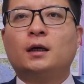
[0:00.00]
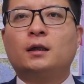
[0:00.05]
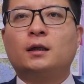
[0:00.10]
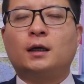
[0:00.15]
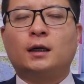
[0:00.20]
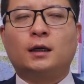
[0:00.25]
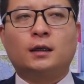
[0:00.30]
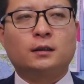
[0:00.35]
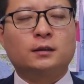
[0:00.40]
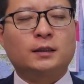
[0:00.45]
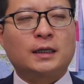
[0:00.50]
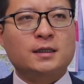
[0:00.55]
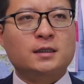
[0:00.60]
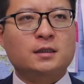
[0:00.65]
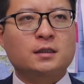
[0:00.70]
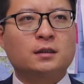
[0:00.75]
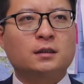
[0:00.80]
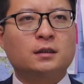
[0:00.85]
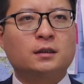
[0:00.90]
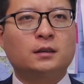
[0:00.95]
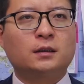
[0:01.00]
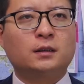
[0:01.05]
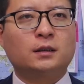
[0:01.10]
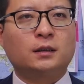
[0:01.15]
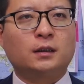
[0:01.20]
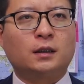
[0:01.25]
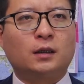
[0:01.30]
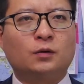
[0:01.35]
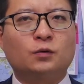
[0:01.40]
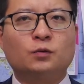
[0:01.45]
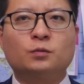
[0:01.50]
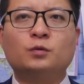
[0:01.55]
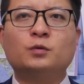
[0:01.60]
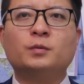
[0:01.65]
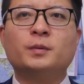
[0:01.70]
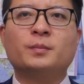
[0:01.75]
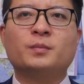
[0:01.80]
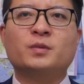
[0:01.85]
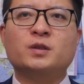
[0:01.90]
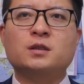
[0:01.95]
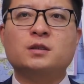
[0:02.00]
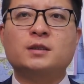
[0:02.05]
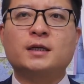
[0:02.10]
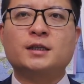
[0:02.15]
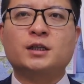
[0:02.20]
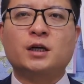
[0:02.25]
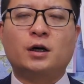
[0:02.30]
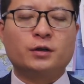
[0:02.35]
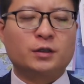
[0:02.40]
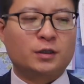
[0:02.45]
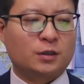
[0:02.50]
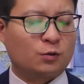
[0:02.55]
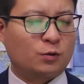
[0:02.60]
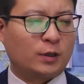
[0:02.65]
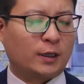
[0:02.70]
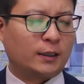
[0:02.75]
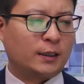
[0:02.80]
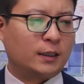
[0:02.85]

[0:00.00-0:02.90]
那当时啊，卢布并不是在交易时段。